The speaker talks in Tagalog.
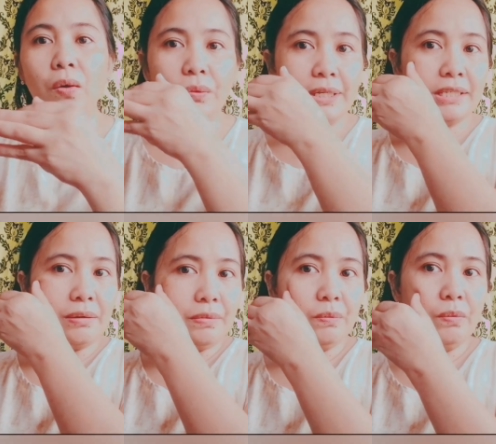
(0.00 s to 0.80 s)

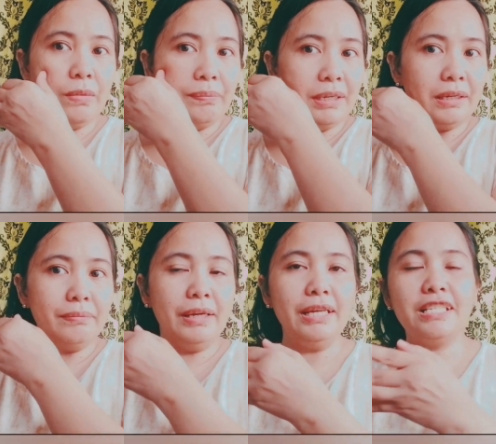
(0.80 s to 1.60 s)
always kami
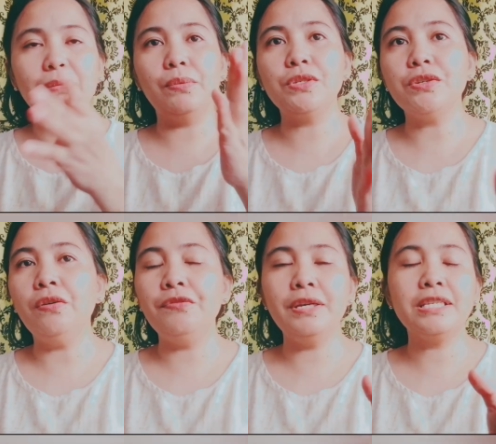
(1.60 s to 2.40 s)
bumabalik-balik sa post
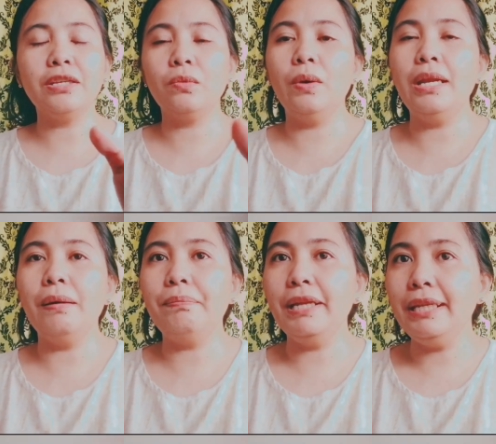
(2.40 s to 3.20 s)
office at
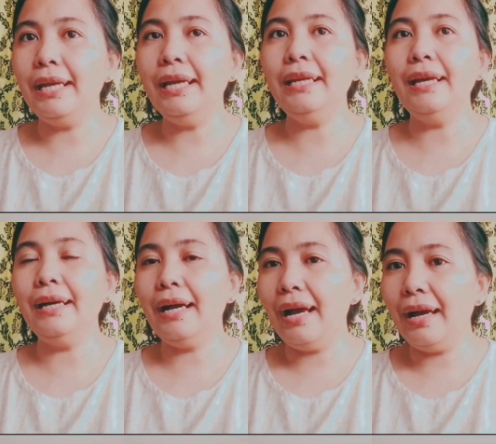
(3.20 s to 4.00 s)
wala pa din ang